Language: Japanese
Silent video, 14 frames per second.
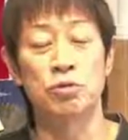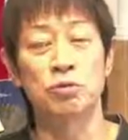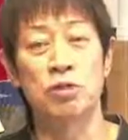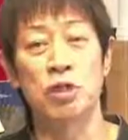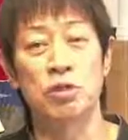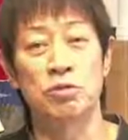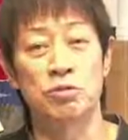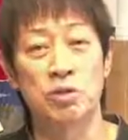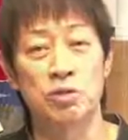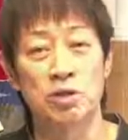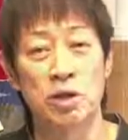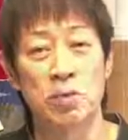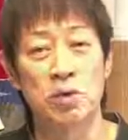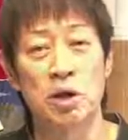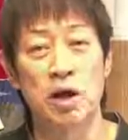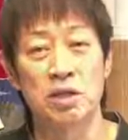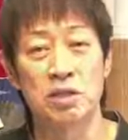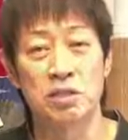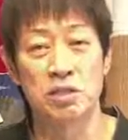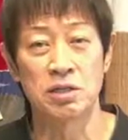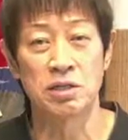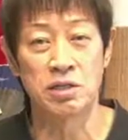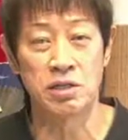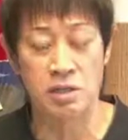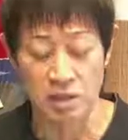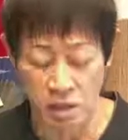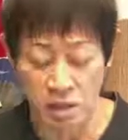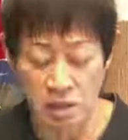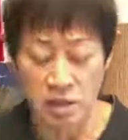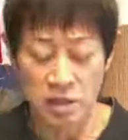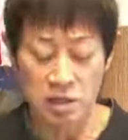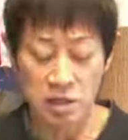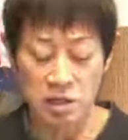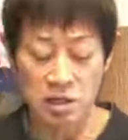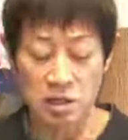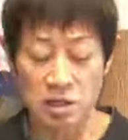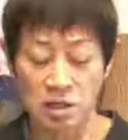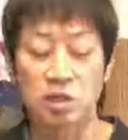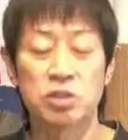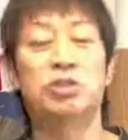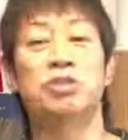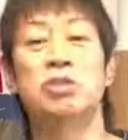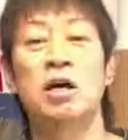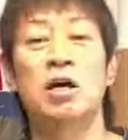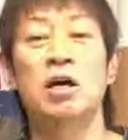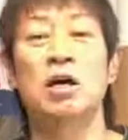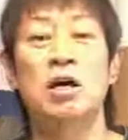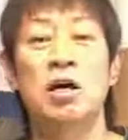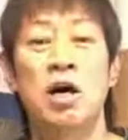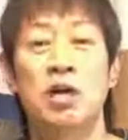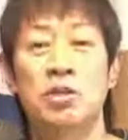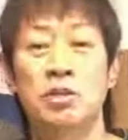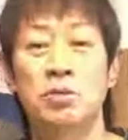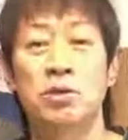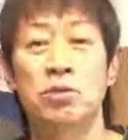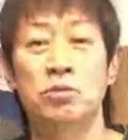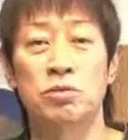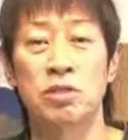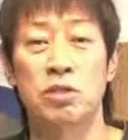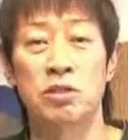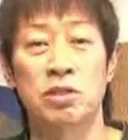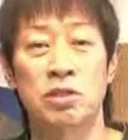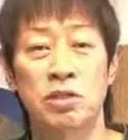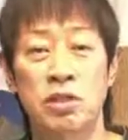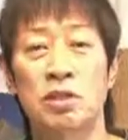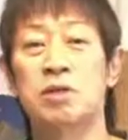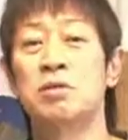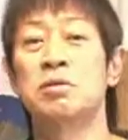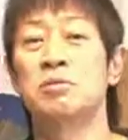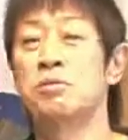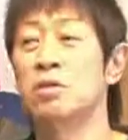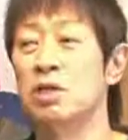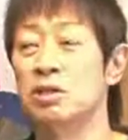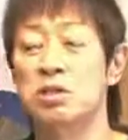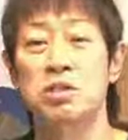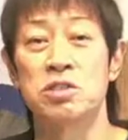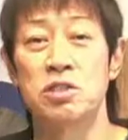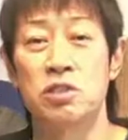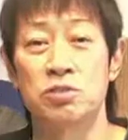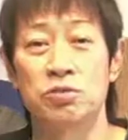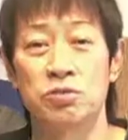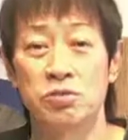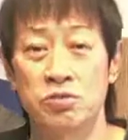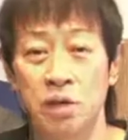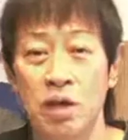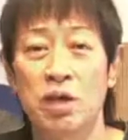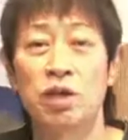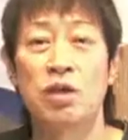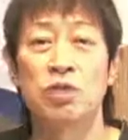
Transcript: 的な裏付けもありながら体系化した初めての方が宮城先生だというね、